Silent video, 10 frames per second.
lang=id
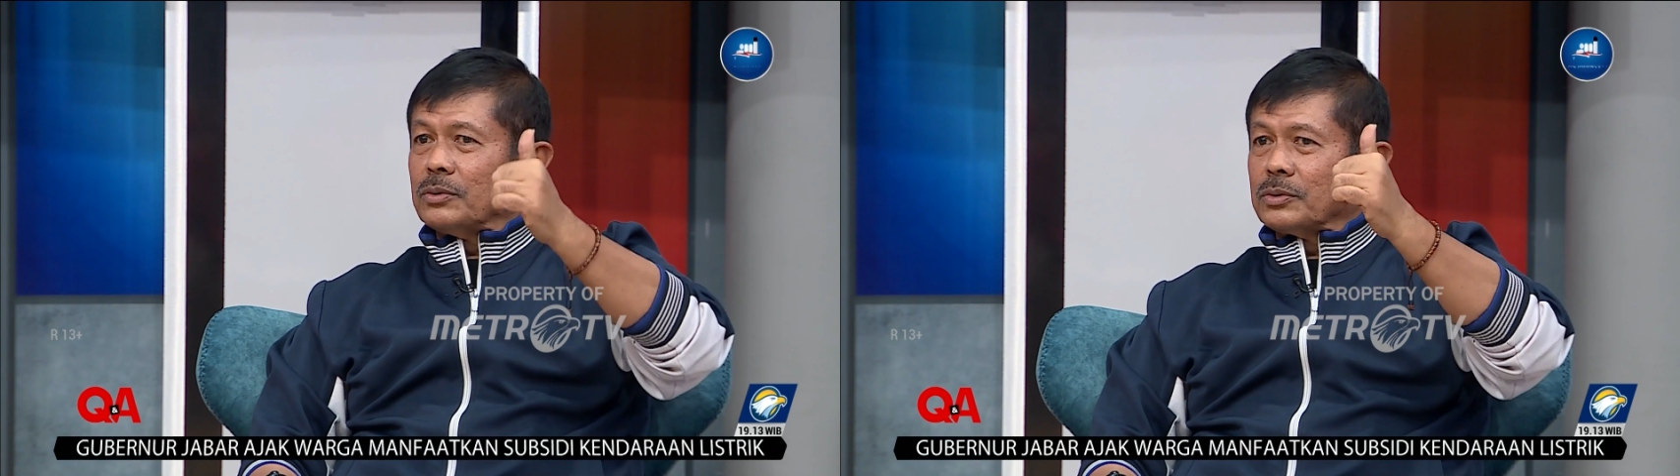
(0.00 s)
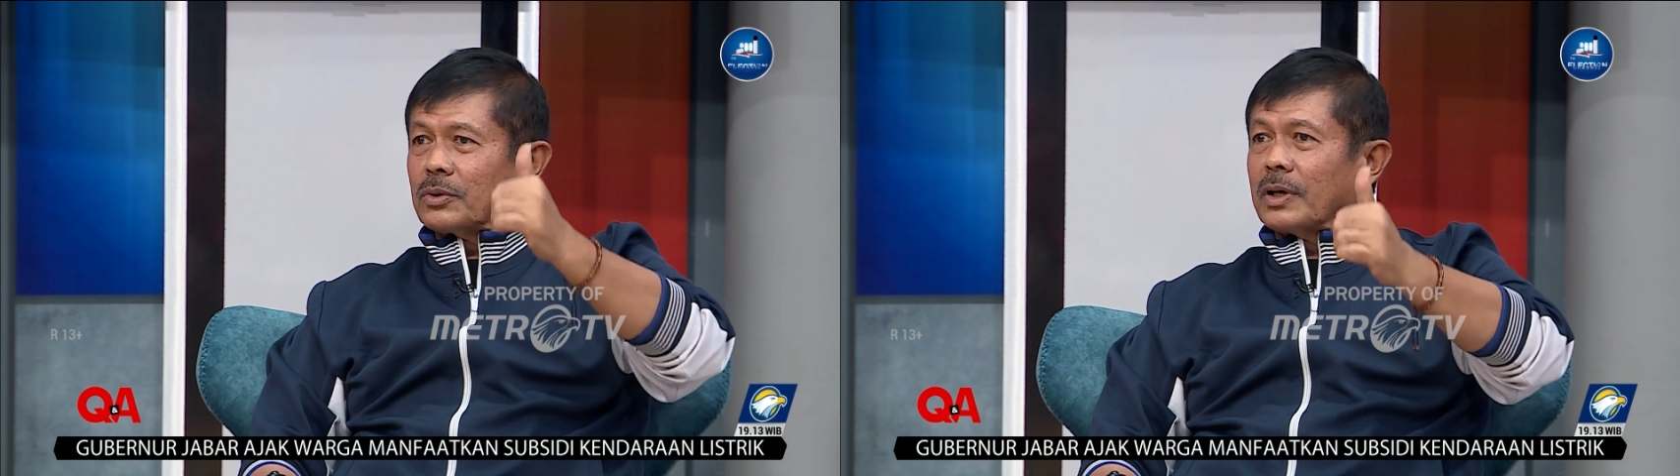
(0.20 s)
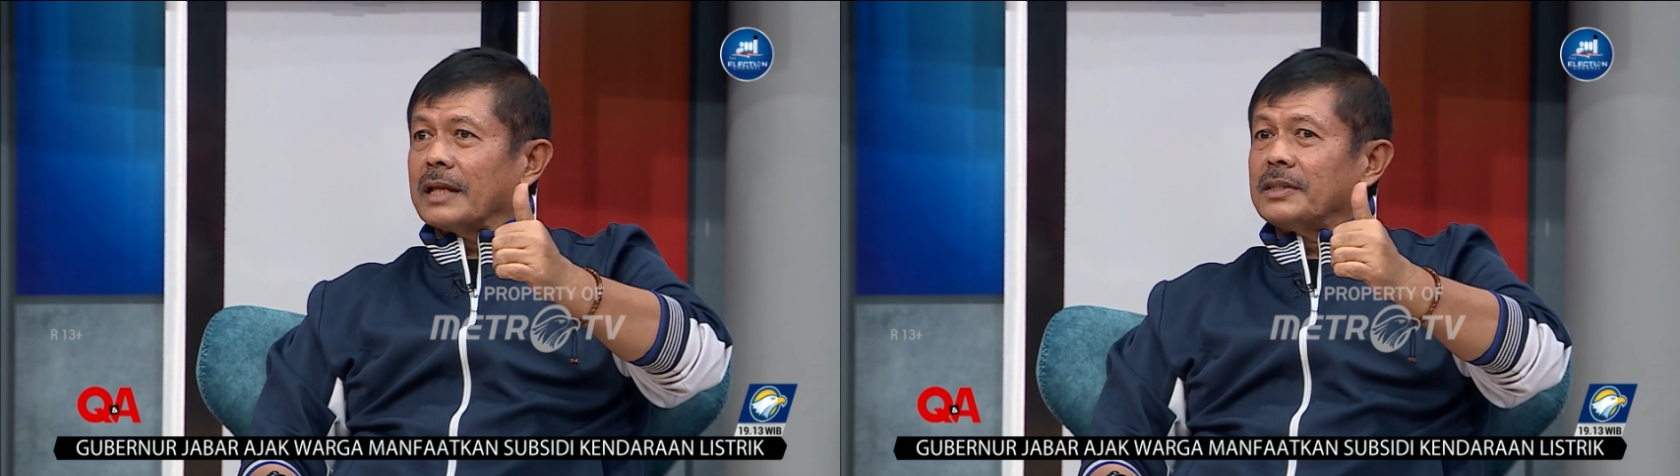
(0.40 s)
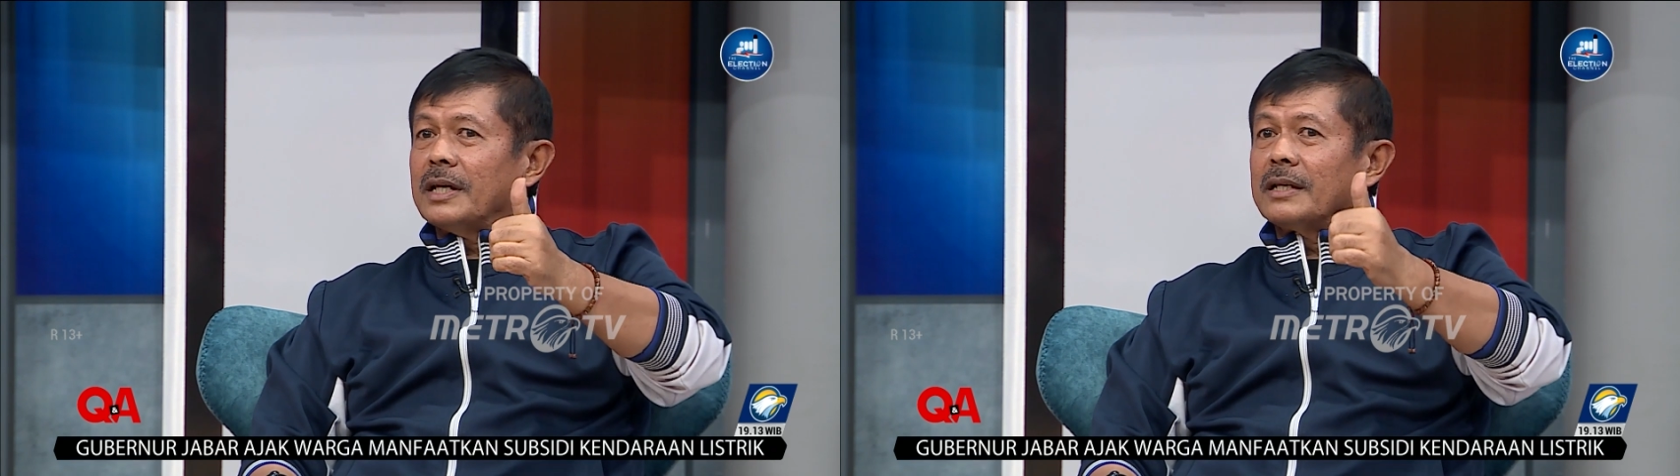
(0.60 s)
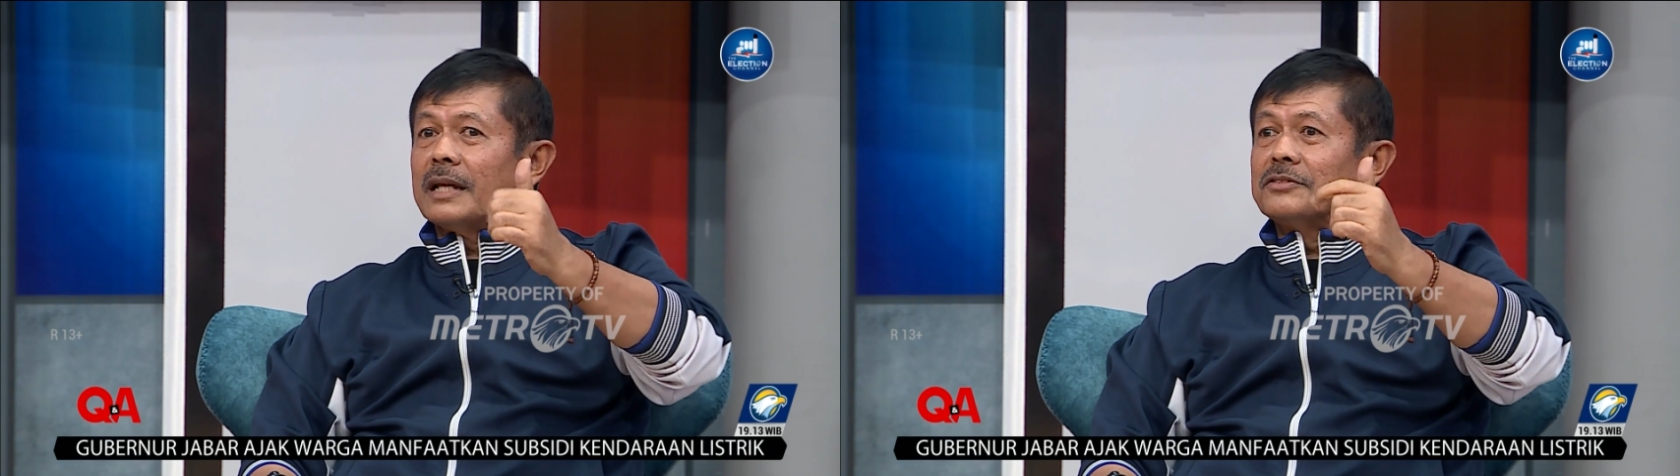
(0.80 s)
untuk
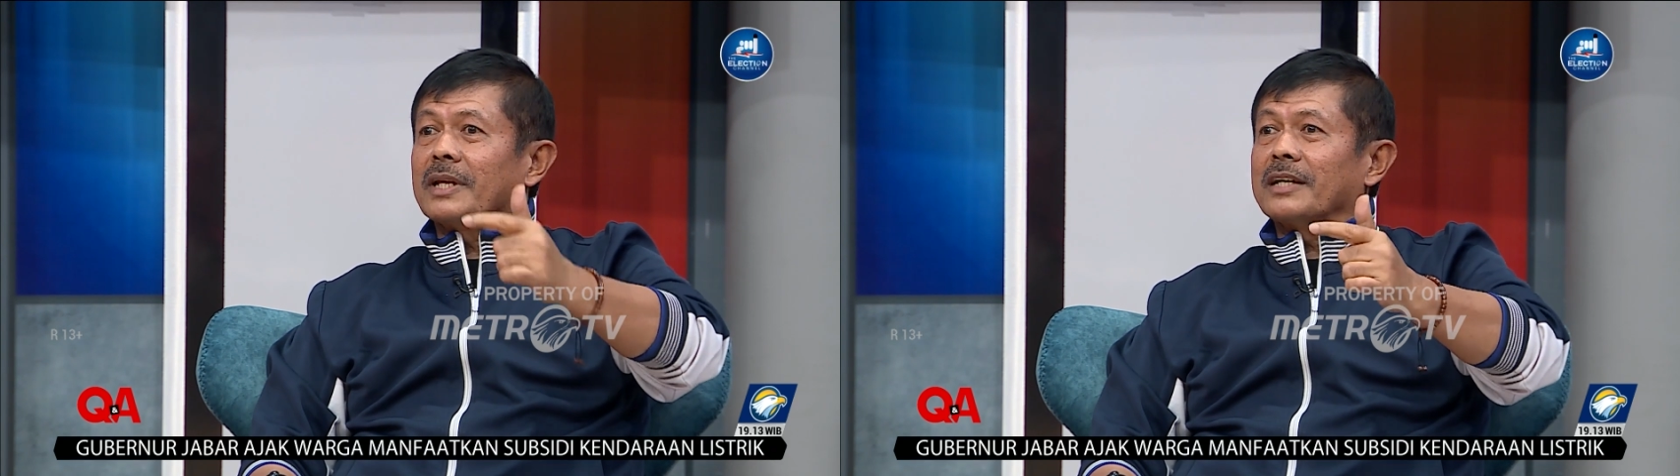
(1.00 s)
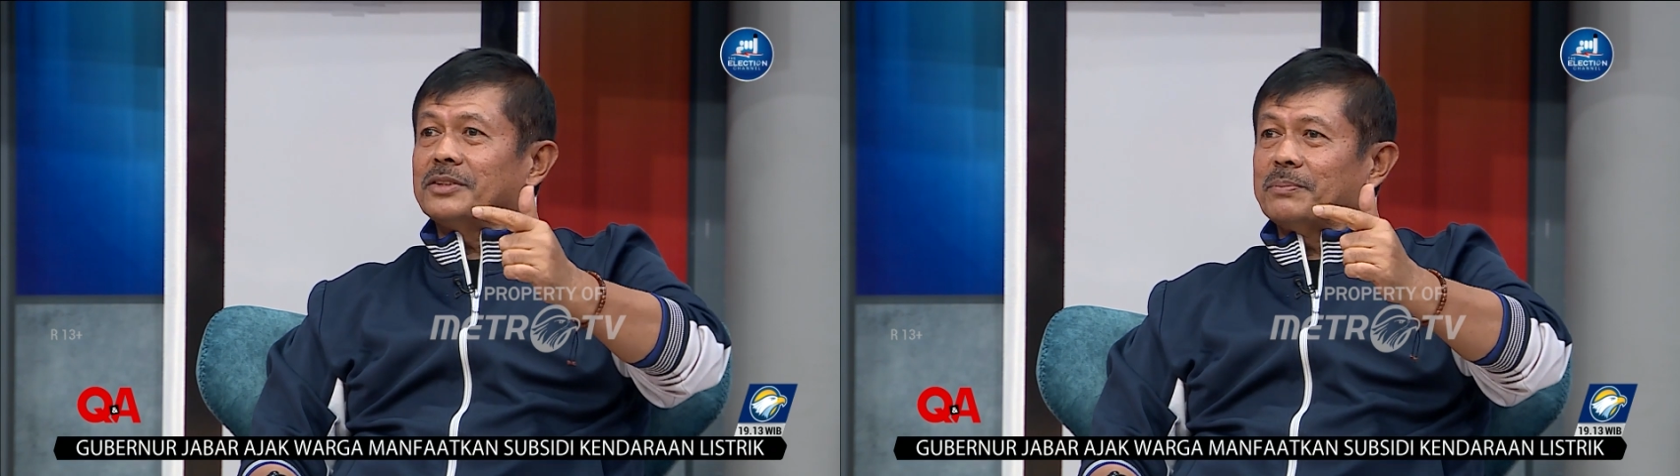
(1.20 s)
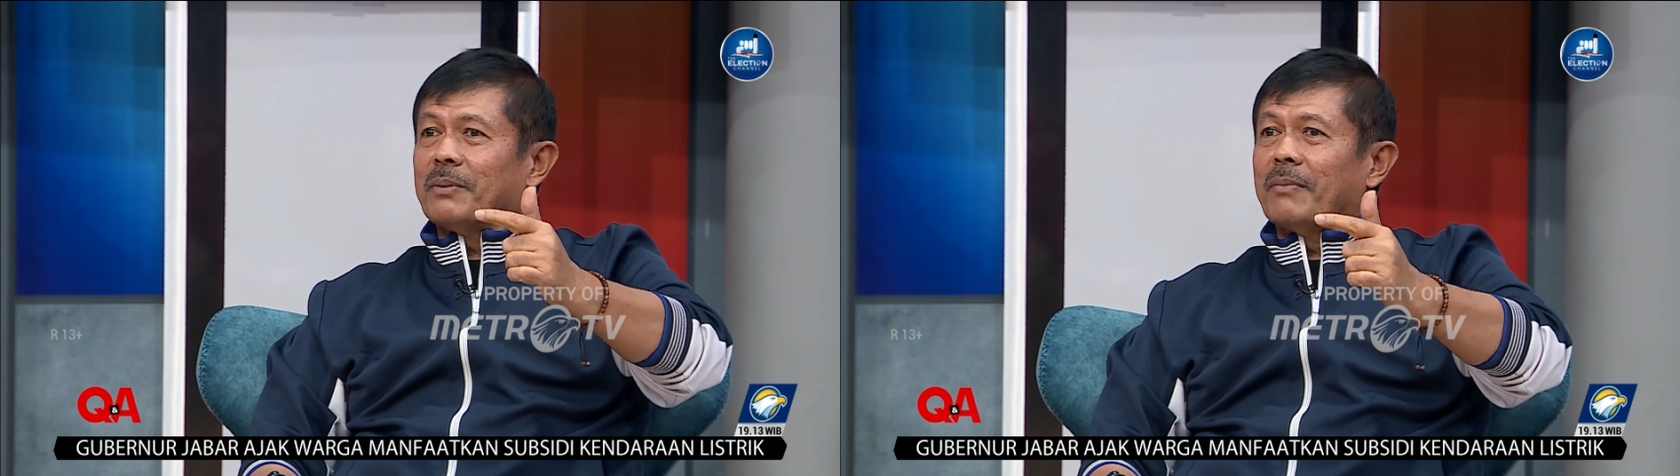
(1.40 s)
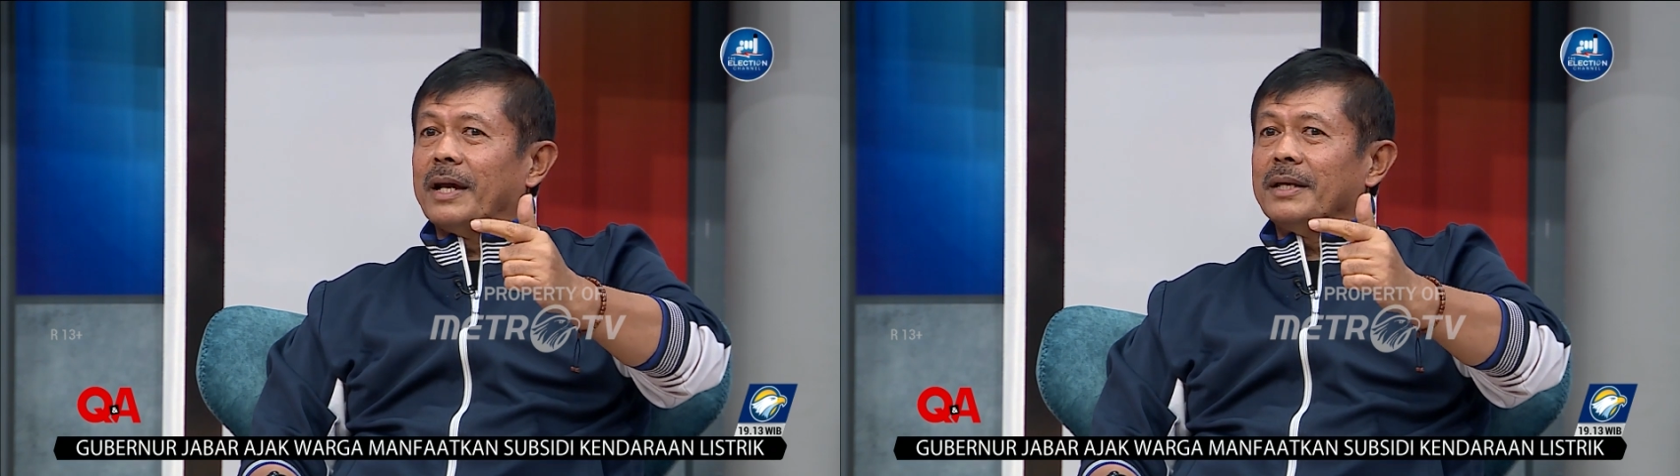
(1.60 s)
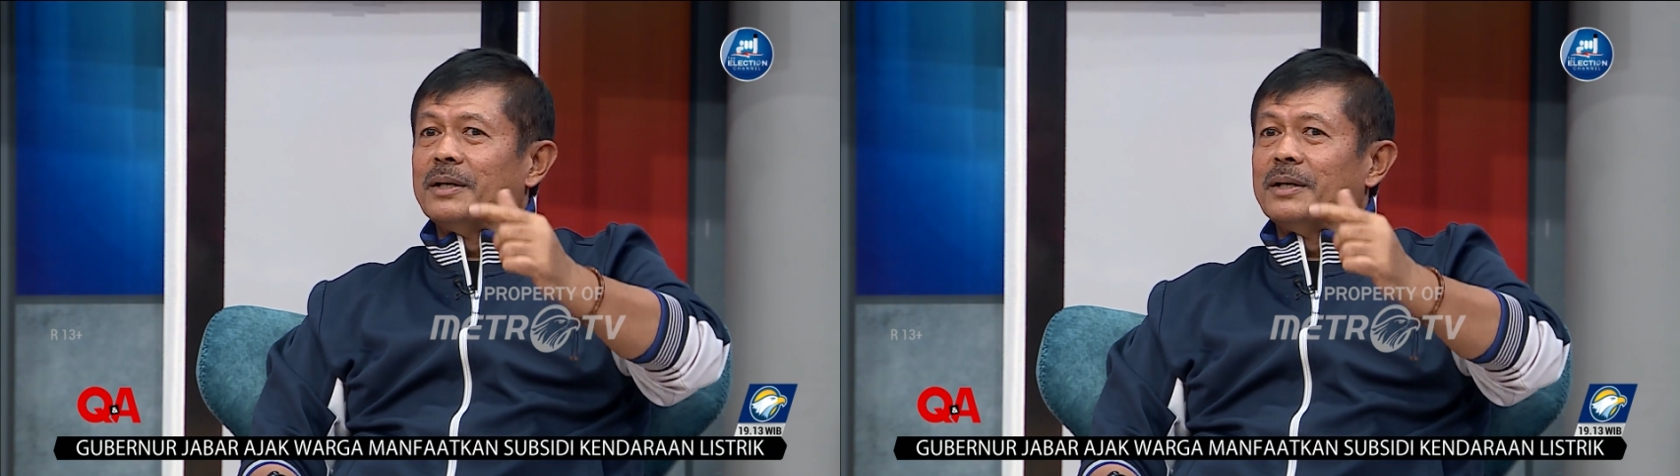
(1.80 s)
latihan dan seleksi pemain,